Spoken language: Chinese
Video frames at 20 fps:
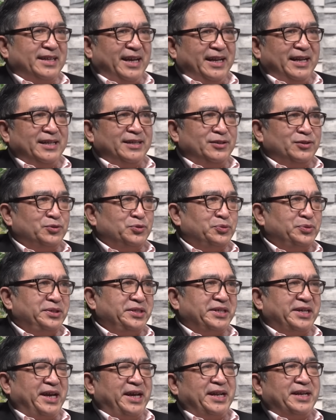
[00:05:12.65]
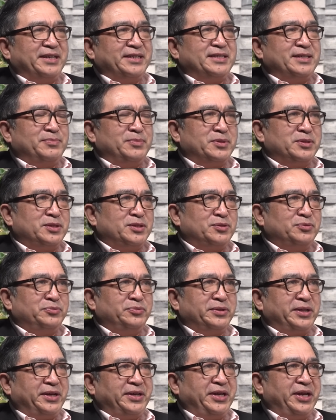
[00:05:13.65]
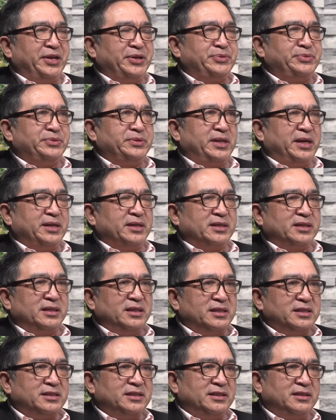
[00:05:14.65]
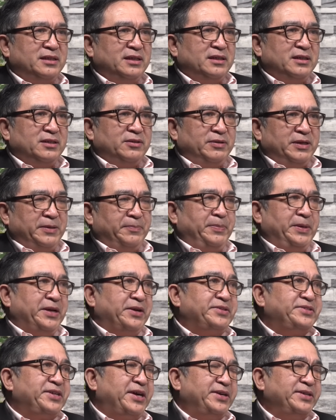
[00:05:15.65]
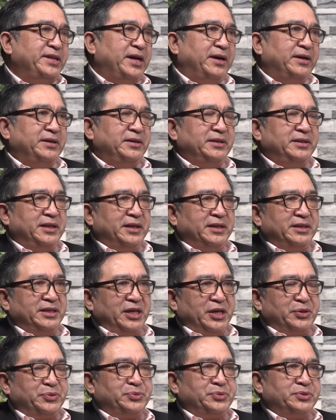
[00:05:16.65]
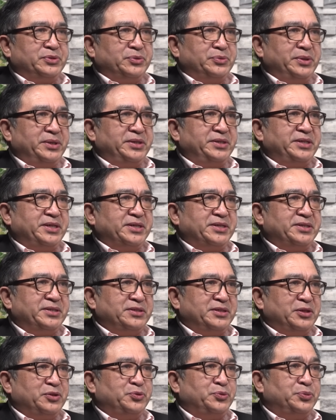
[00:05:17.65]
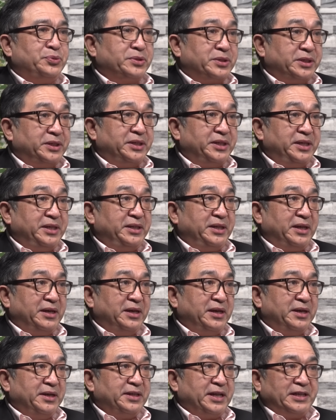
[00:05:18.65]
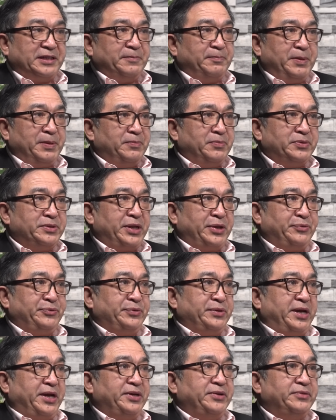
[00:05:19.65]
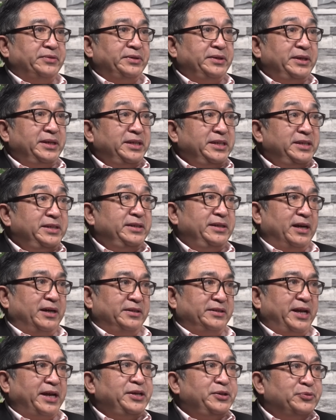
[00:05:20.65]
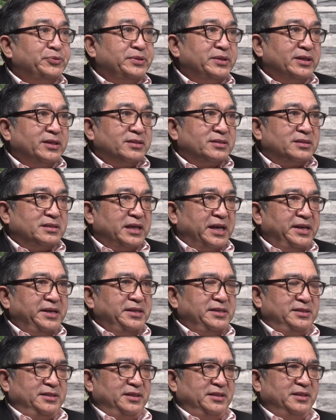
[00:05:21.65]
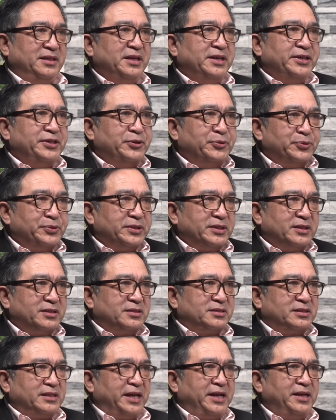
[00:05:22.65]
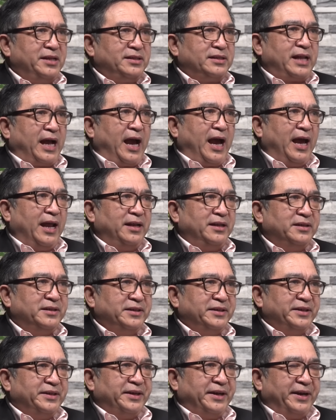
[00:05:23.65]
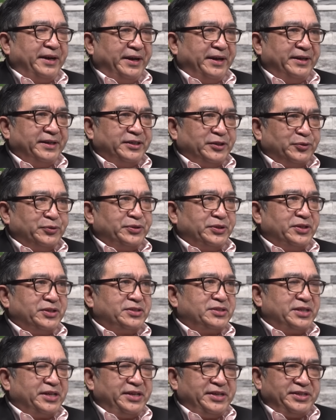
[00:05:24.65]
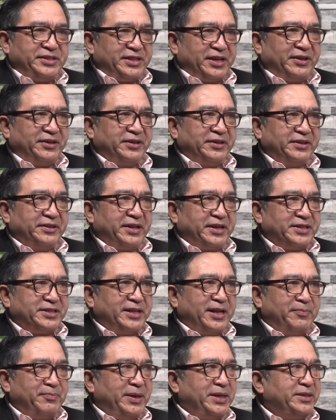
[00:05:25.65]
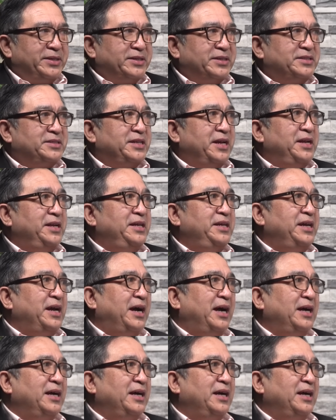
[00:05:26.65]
给了一个书记，给了一个什么职务，他也许他的个性会比较张扬一点，也许做的一些事情出格一点，但是并不等于他有力量，他有这个贼心，有这个贼胆，啊，有这个贼想。但是他没这个贼力呀，